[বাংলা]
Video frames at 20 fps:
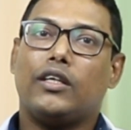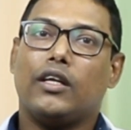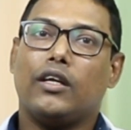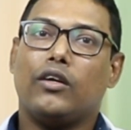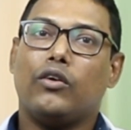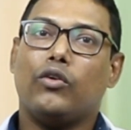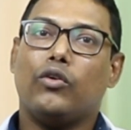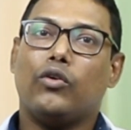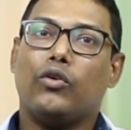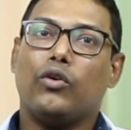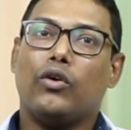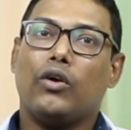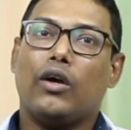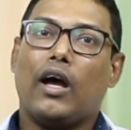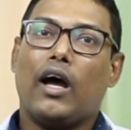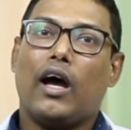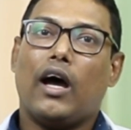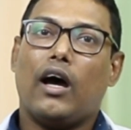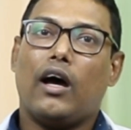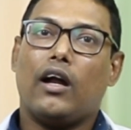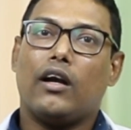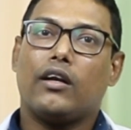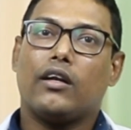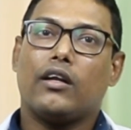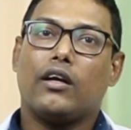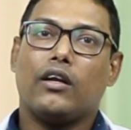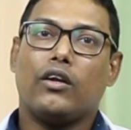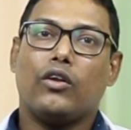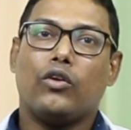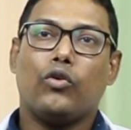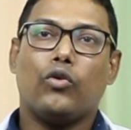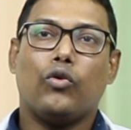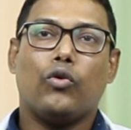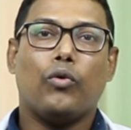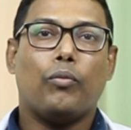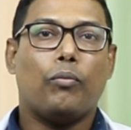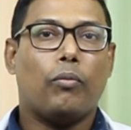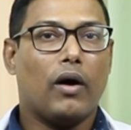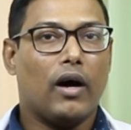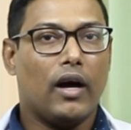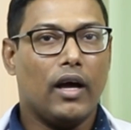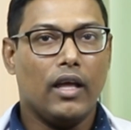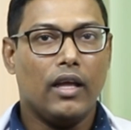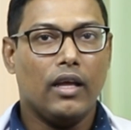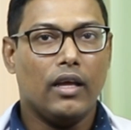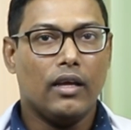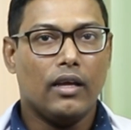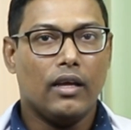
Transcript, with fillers: সেগুলো আটকানোর উপায়